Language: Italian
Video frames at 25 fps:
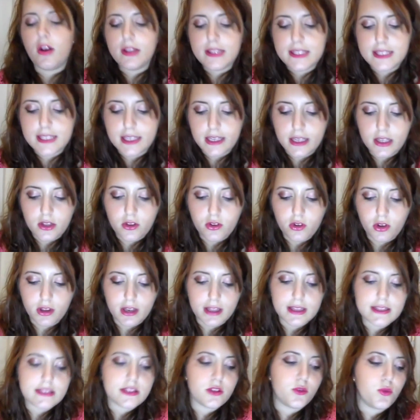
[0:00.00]
ho inserito
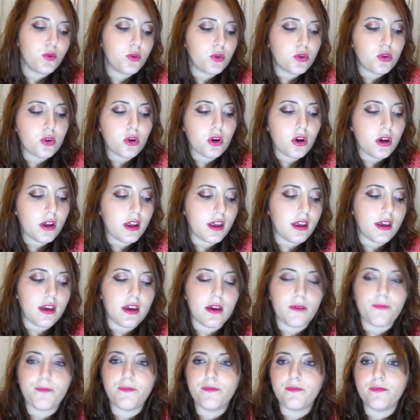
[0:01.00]
innanzitutto
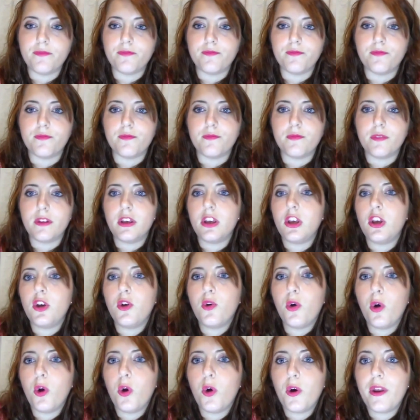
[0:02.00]
ehm, i
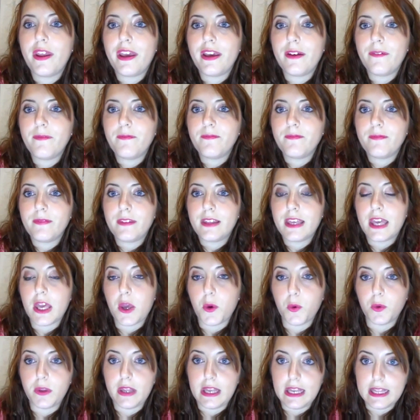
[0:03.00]
colori che
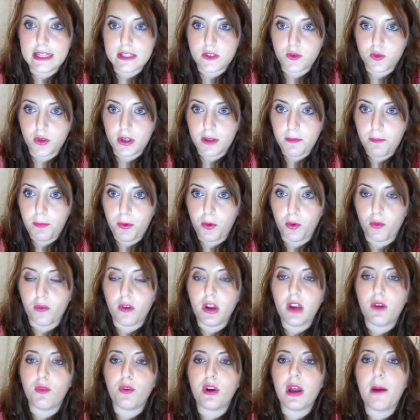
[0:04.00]
io utilizzo di più
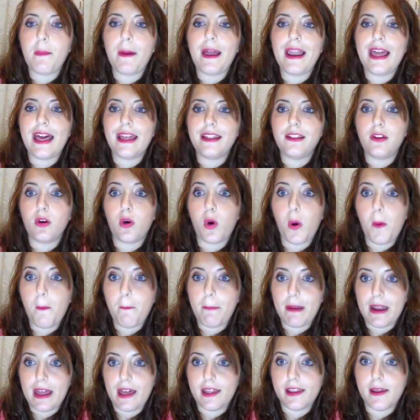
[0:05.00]
volevo una palette
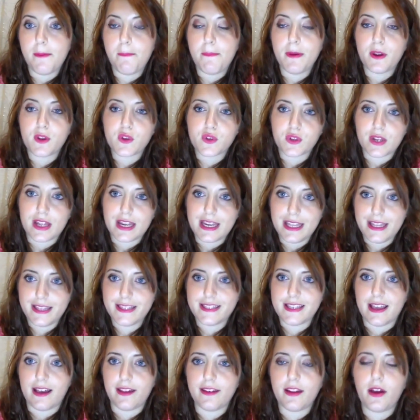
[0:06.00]
completa e
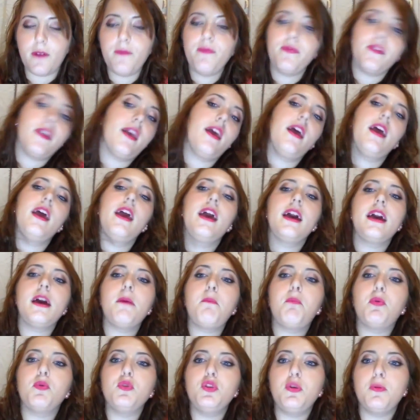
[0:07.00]
personalizzata
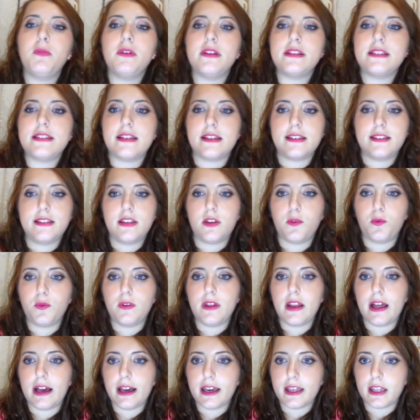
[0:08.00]
che appunto potesse essere
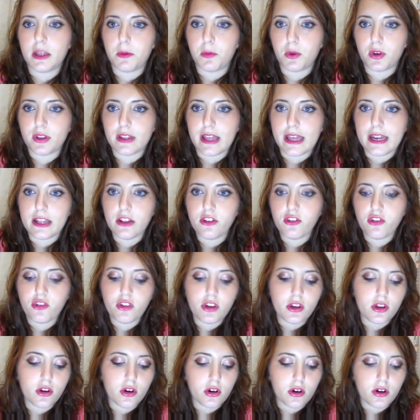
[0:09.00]
utile anche da portare in
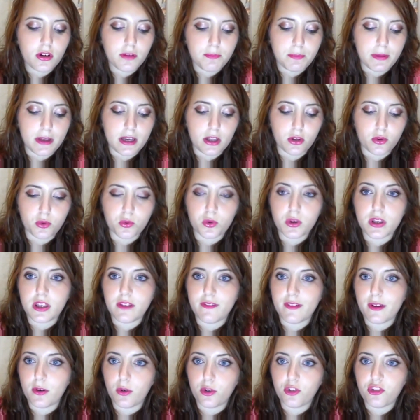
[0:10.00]
giro e per i
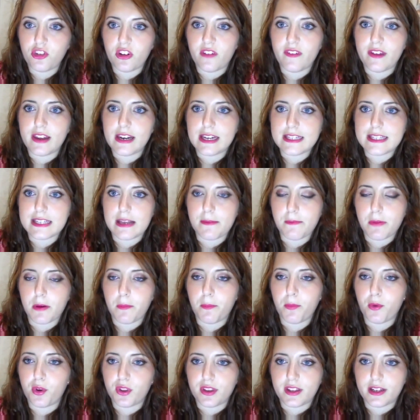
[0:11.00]
trucchi veloci averla sempre
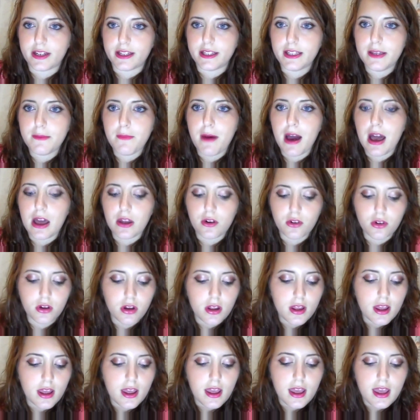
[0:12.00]
a portata di
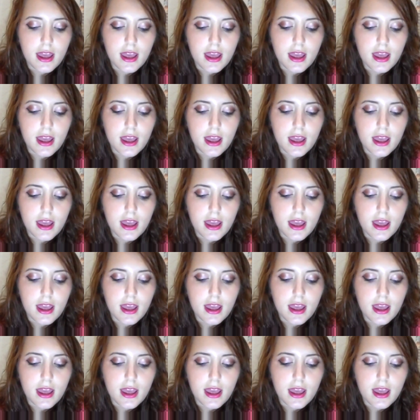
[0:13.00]
mano